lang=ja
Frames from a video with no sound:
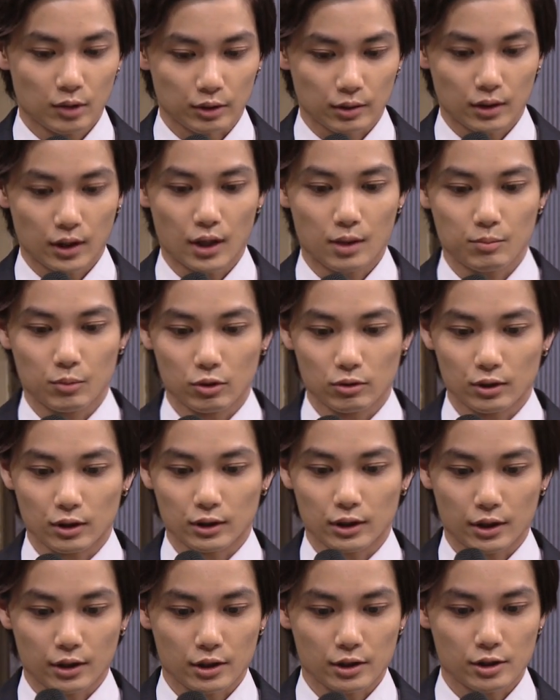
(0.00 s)
まあ、て僕
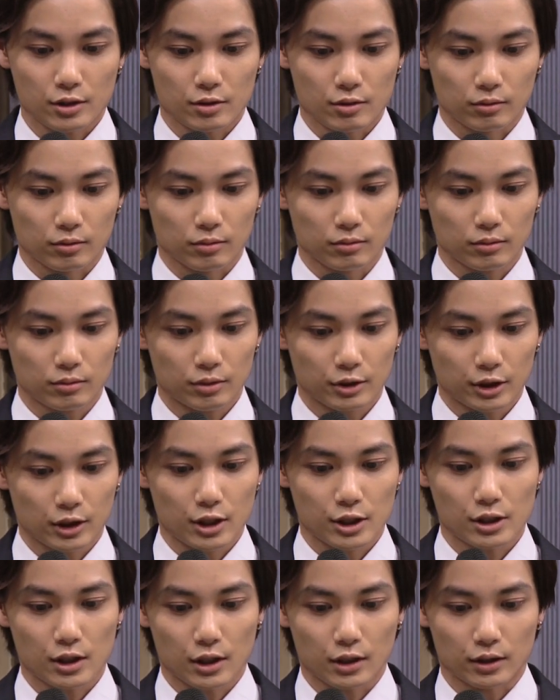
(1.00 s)
が提案してその吹き
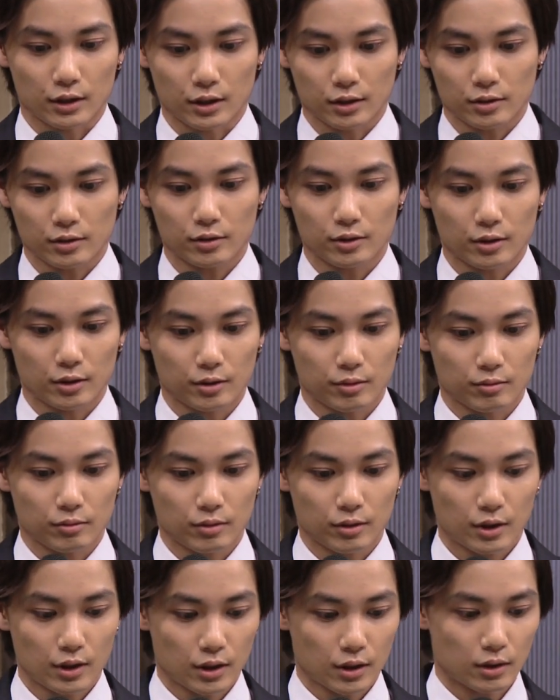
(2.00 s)
出したいんですって言っ
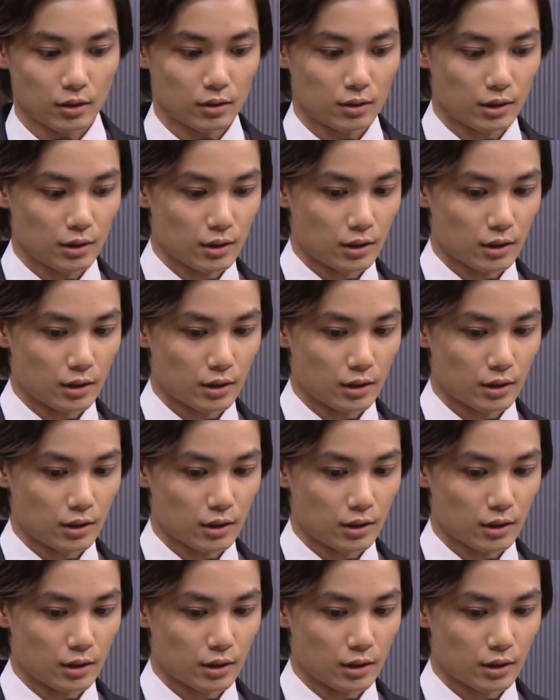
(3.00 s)
て